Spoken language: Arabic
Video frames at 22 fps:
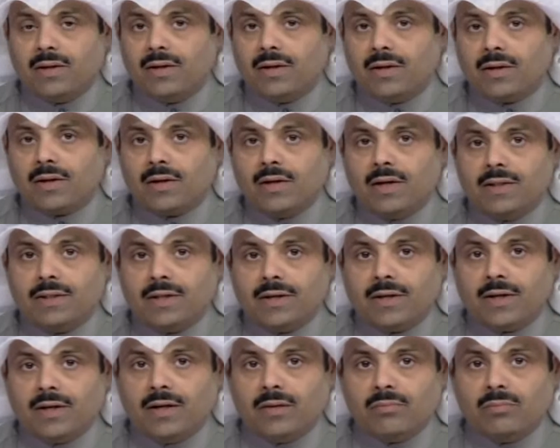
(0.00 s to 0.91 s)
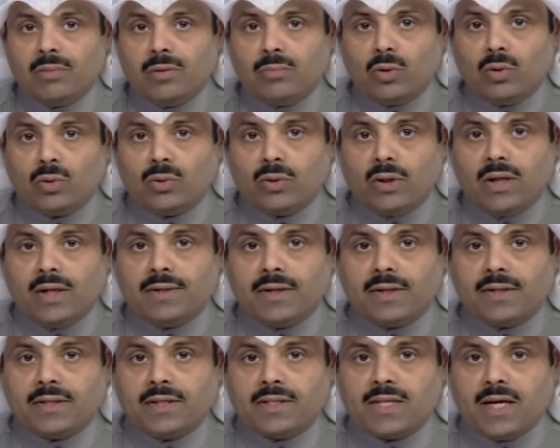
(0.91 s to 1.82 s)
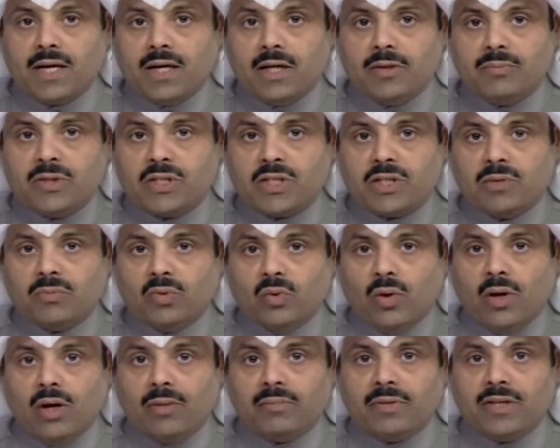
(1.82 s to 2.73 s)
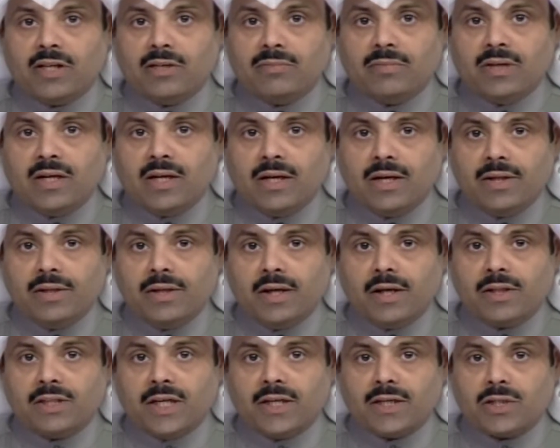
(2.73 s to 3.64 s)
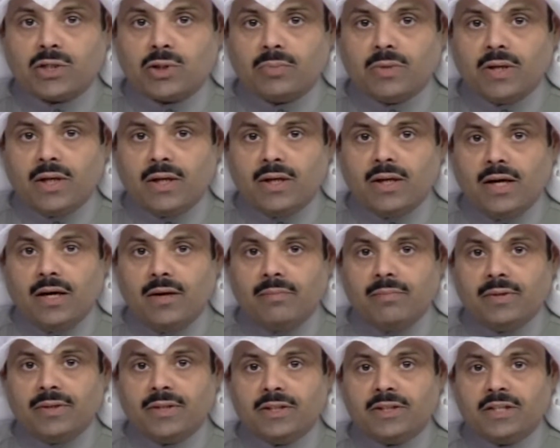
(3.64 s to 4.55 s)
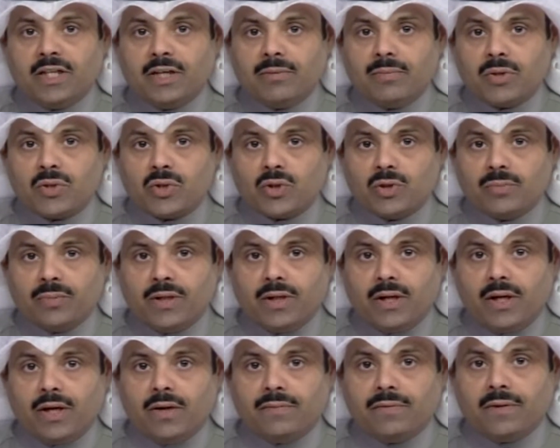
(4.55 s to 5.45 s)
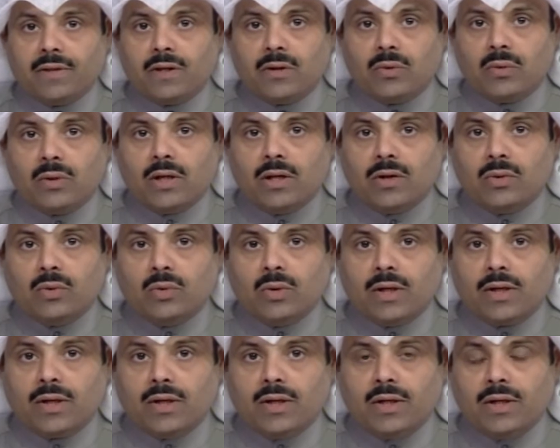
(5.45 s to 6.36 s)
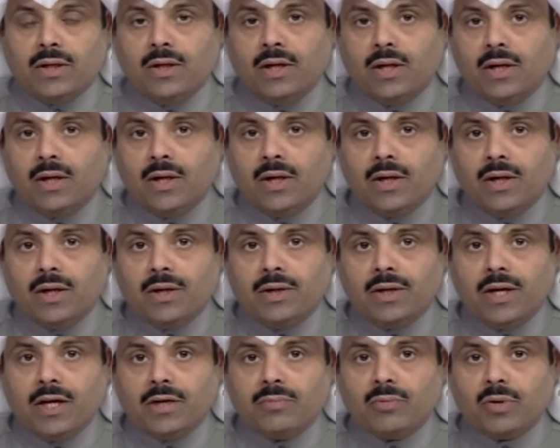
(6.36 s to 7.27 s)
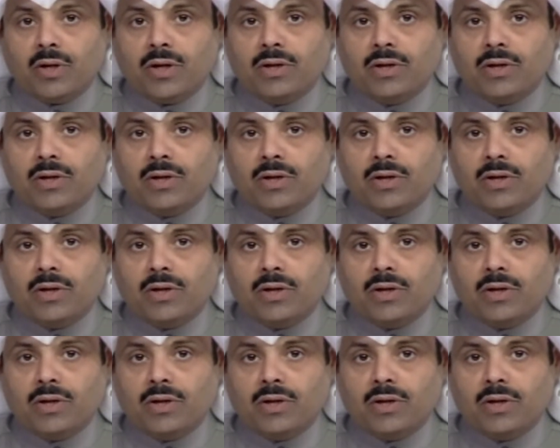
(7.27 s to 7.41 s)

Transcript: غادر مبعوث حضرة صاحب السمو أمير البلاد الشيخ صباح الأحمد الجابر الصباح حفظه الله ورعاه نائب